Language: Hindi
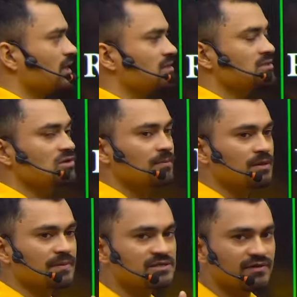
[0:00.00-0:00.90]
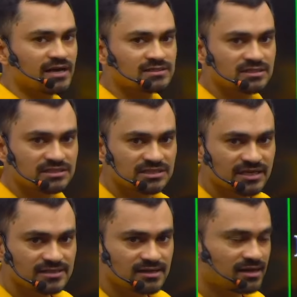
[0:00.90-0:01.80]
से जो आपके पास वैकेंसी दी
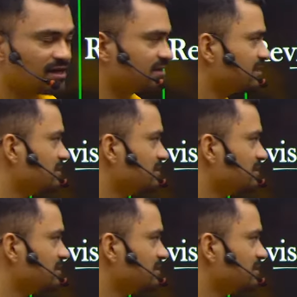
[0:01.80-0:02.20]
है सरकार ने